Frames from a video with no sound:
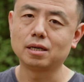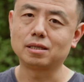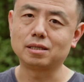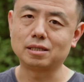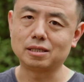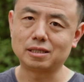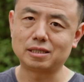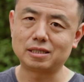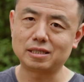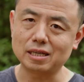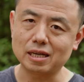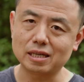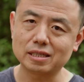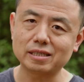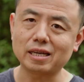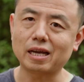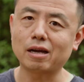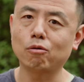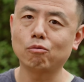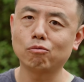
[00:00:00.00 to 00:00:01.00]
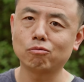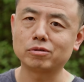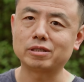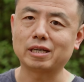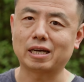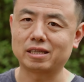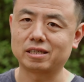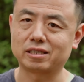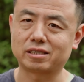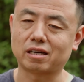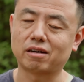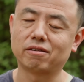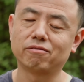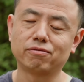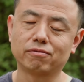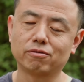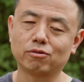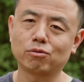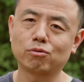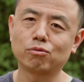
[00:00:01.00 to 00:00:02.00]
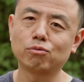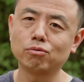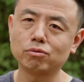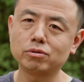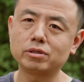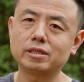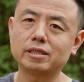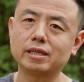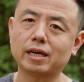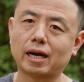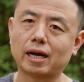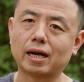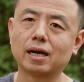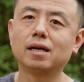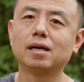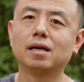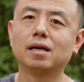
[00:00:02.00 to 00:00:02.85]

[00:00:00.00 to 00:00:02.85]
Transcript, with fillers: 以现在物价的涨幅，估计啊